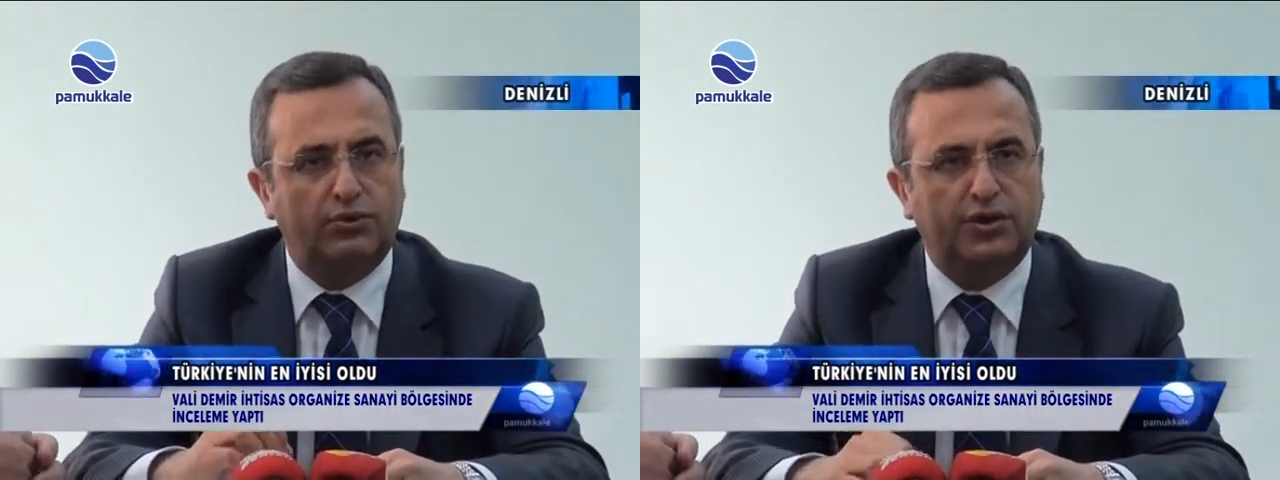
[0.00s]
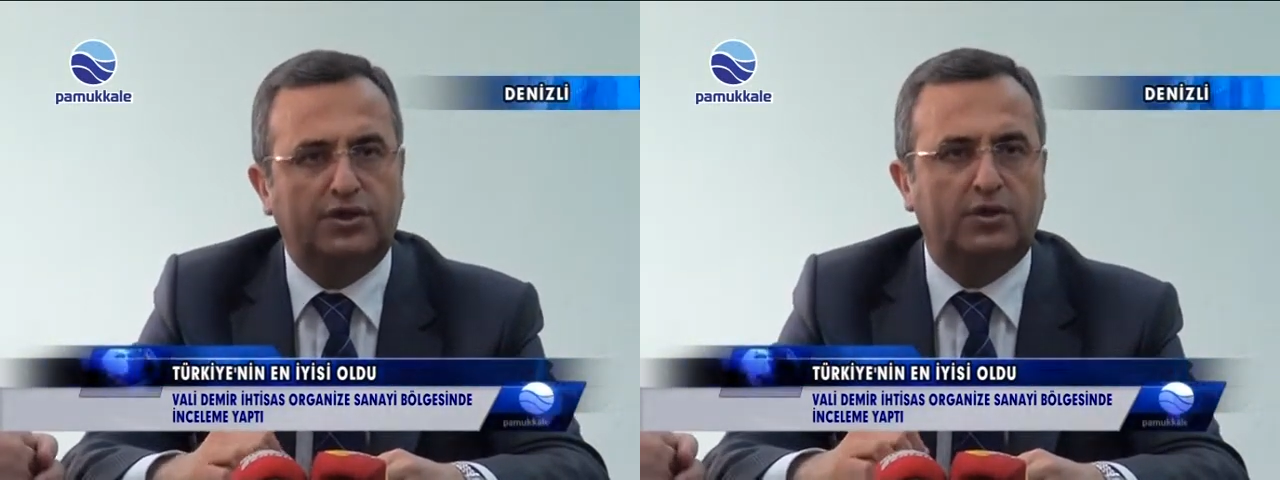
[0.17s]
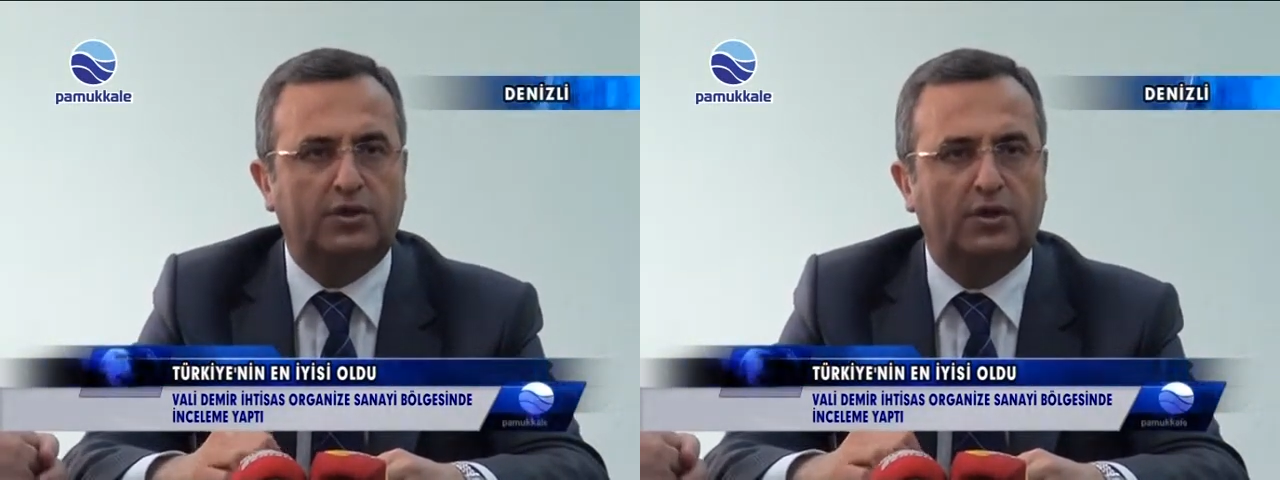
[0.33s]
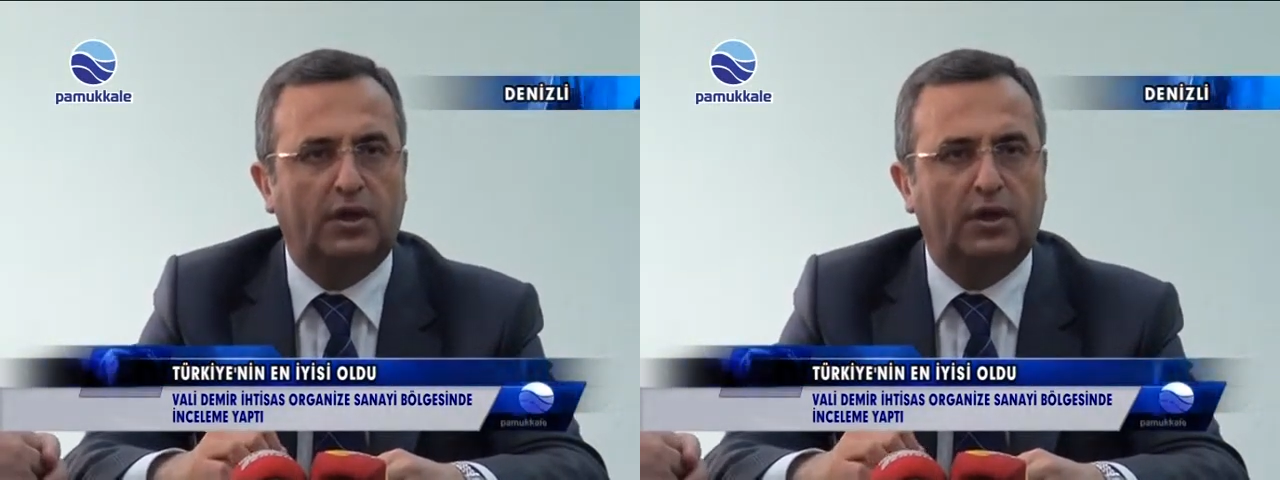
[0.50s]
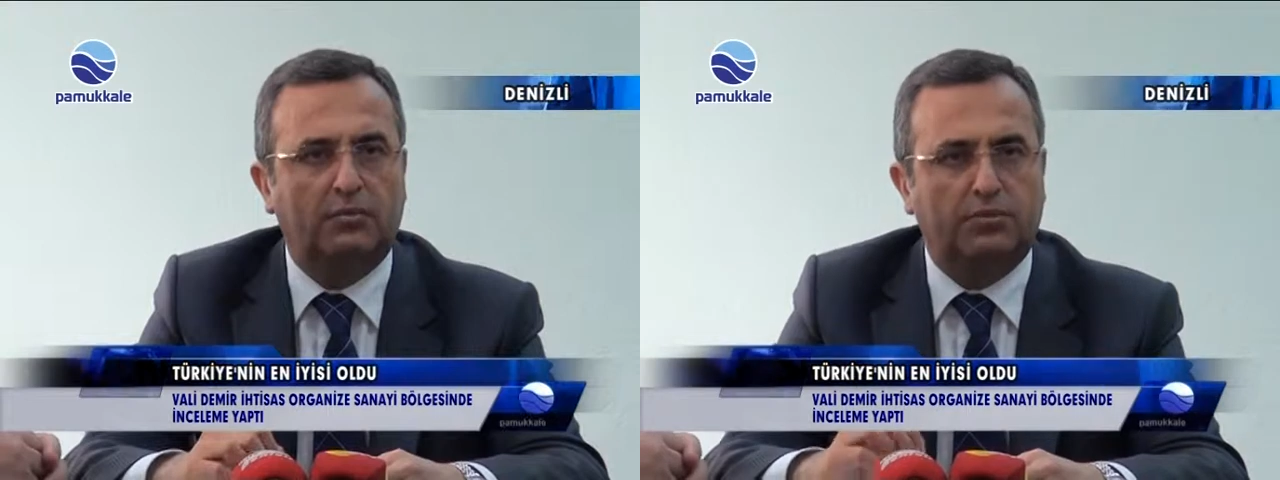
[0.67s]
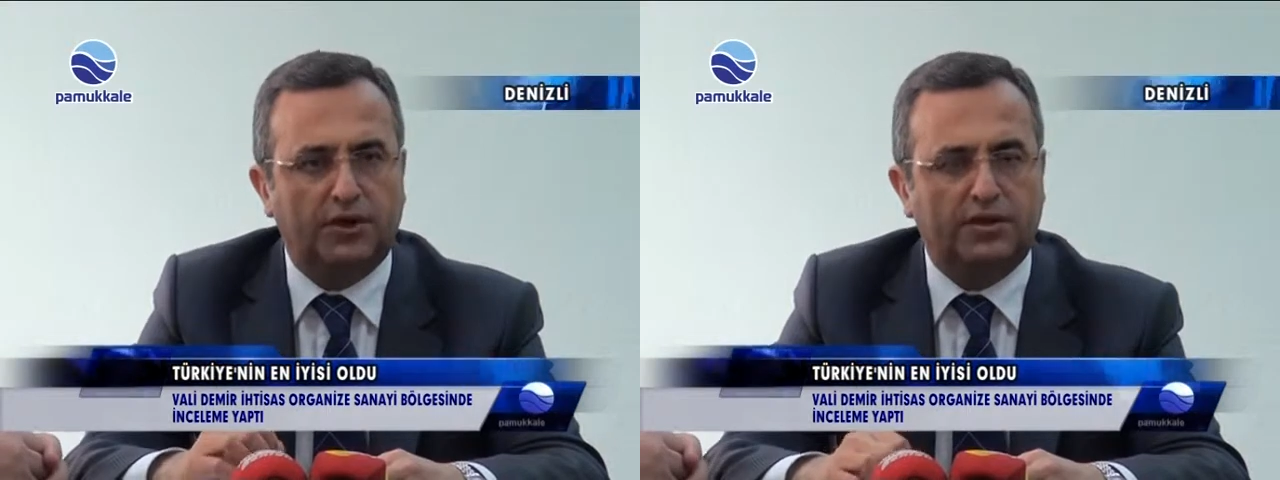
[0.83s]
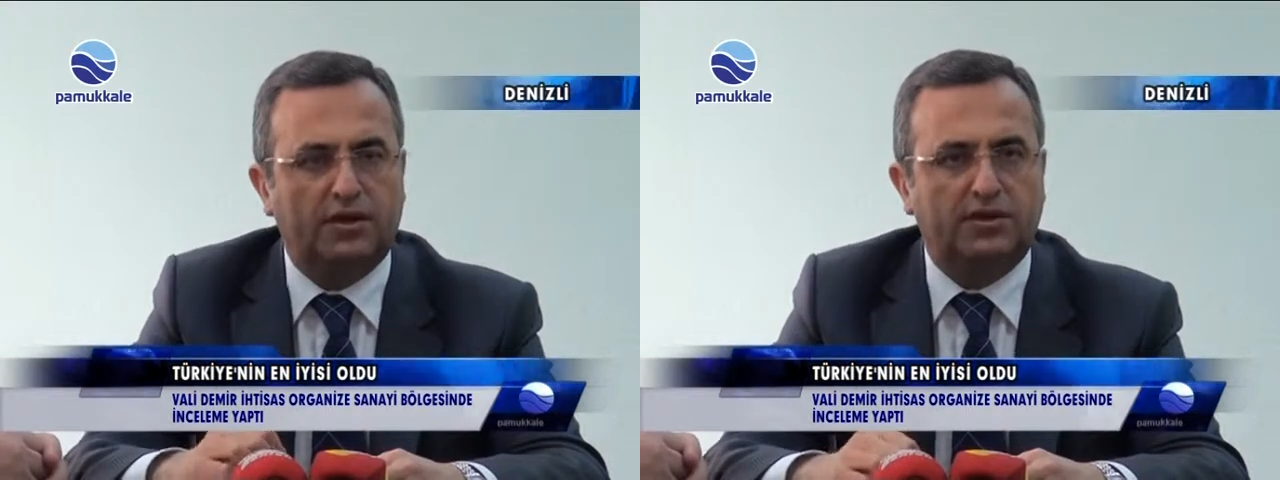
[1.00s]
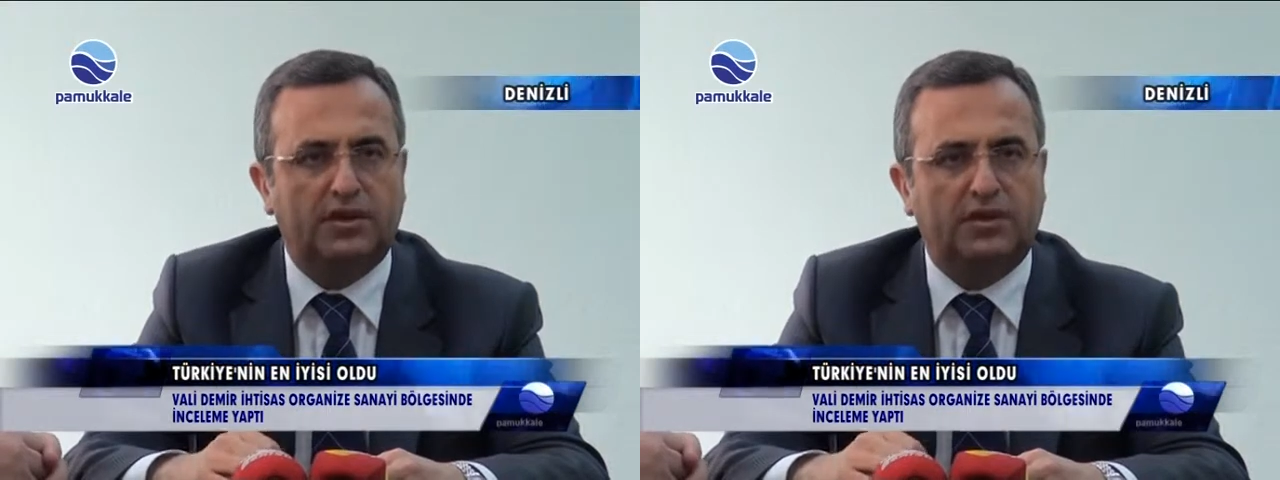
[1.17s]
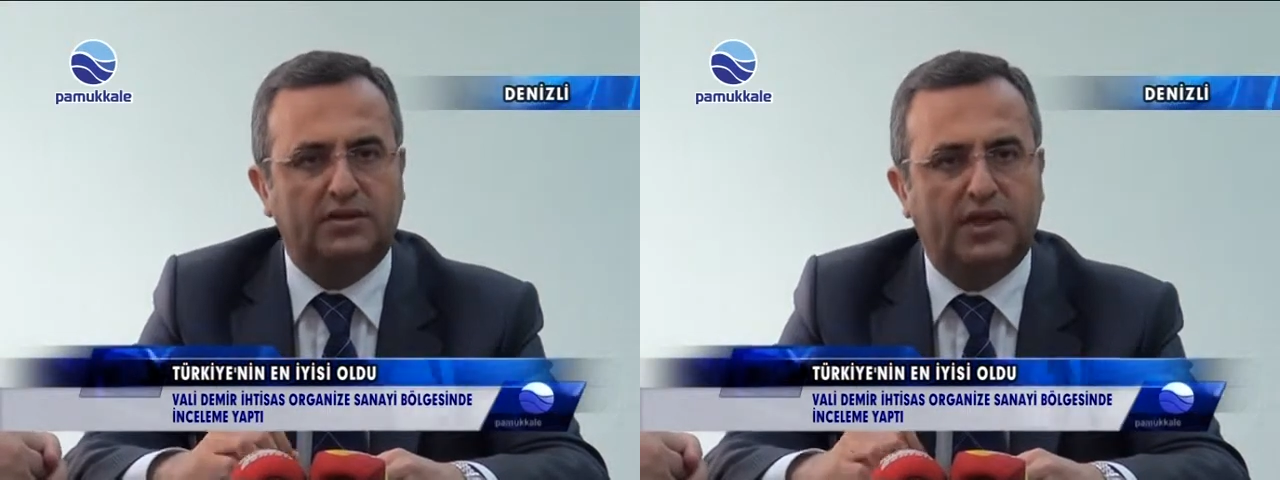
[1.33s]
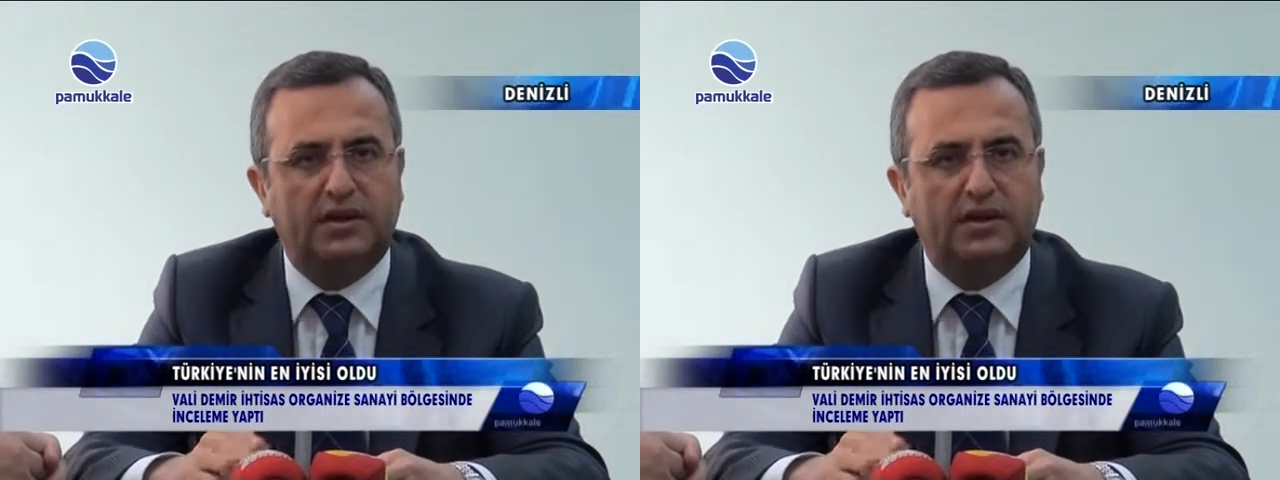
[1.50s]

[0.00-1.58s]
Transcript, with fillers: Bu işi başaracağız.